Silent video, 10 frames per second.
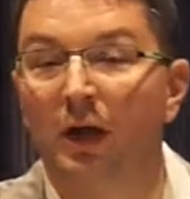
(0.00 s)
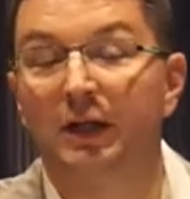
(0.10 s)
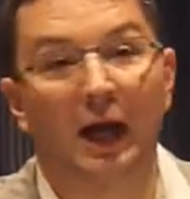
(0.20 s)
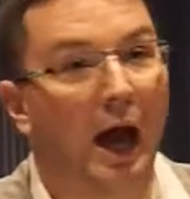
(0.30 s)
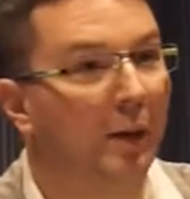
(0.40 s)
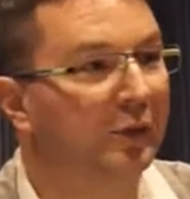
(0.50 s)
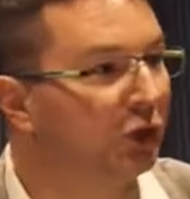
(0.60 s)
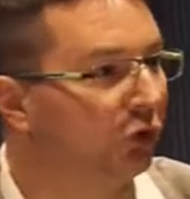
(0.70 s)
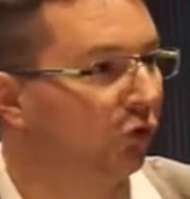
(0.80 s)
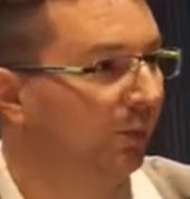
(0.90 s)
Die
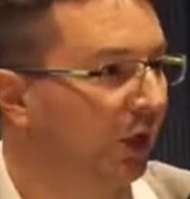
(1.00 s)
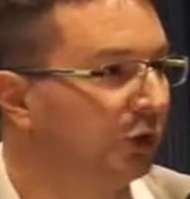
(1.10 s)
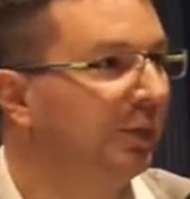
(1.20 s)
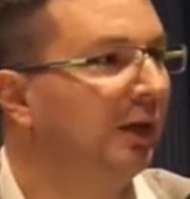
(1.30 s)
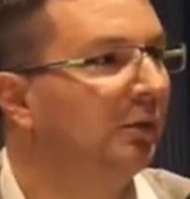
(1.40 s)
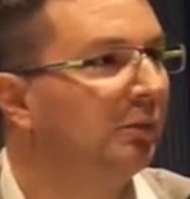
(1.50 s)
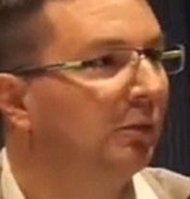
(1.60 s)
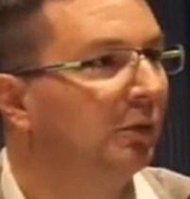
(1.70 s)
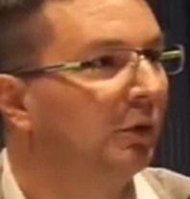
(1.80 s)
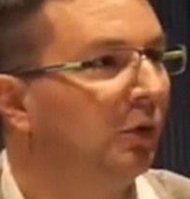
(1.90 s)
Amish zum Beispiel
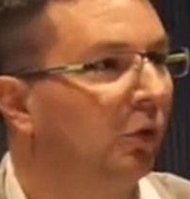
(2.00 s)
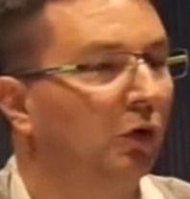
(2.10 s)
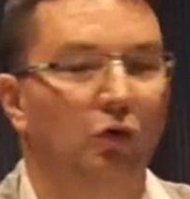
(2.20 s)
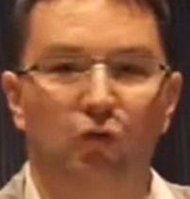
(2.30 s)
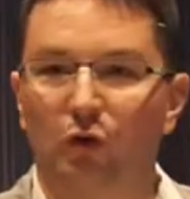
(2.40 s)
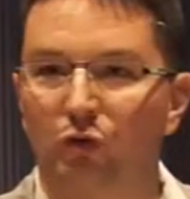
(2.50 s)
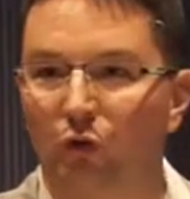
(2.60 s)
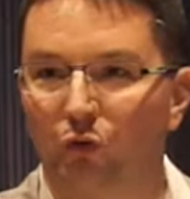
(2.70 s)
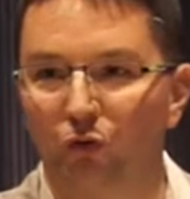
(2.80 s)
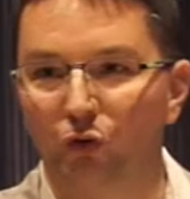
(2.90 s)
oder das
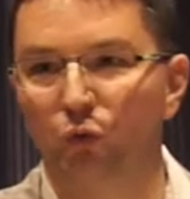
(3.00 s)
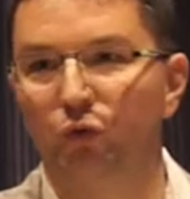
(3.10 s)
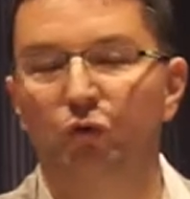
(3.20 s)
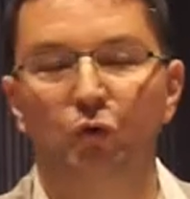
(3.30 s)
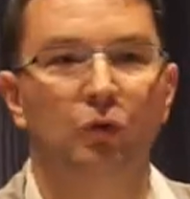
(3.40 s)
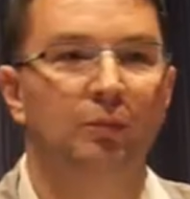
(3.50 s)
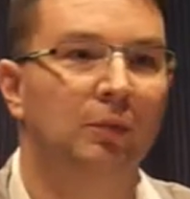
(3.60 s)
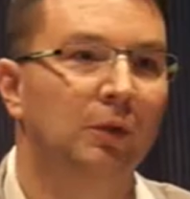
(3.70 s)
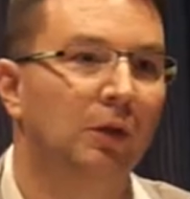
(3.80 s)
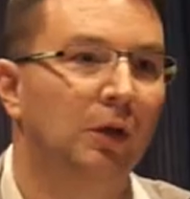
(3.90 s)
orthodoxe Judentum
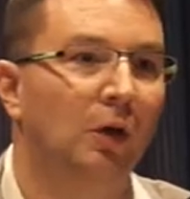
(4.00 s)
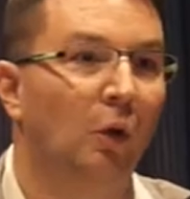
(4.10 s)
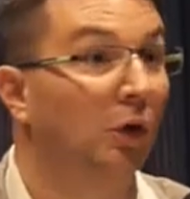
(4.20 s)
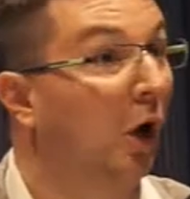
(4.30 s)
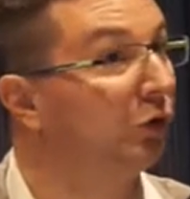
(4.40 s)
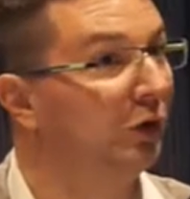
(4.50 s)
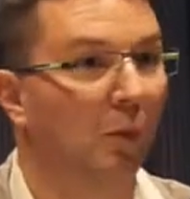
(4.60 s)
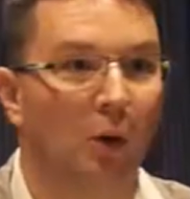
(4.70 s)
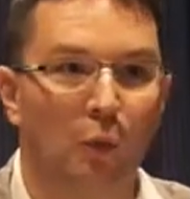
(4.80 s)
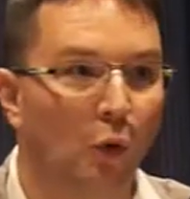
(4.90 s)
oder auch die
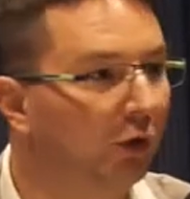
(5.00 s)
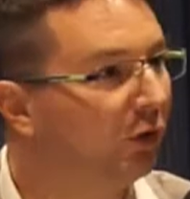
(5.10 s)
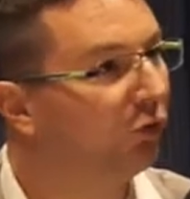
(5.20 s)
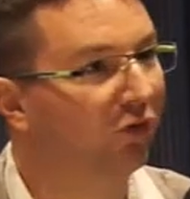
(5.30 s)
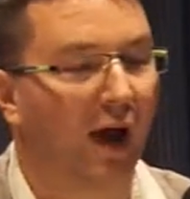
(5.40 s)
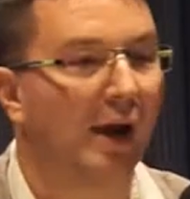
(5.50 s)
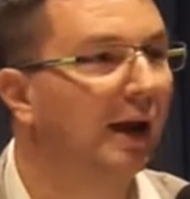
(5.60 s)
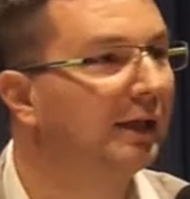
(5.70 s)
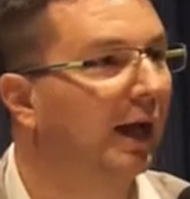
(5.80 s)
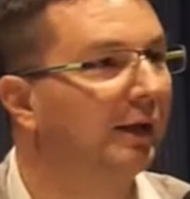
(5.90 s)
Mormonen und
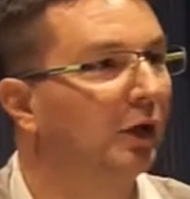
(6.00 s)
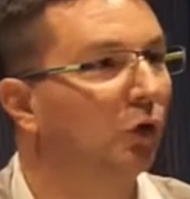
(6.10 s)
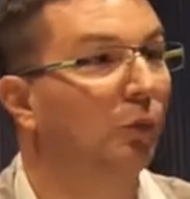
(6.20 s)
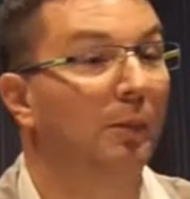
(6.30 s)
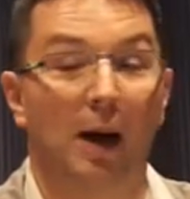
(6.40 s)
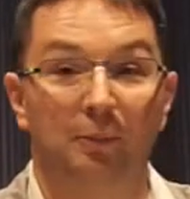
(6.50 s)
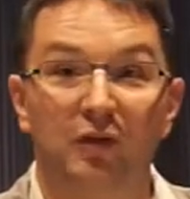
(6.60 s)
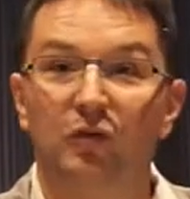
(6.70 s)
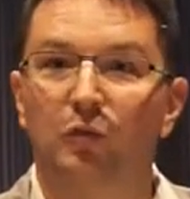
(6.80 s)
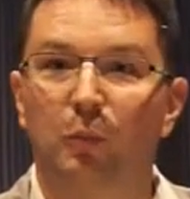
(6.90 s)
zahlreiche andere Gruppen haben
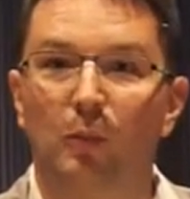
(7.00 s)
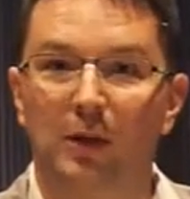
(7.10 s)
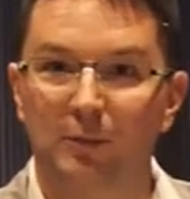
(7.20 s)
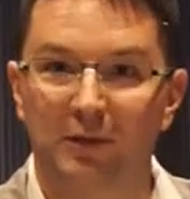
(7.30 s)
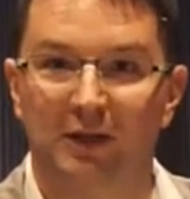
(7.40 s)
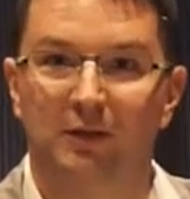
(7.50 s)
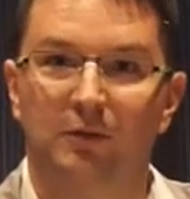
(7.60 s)
dieses Problem nicht.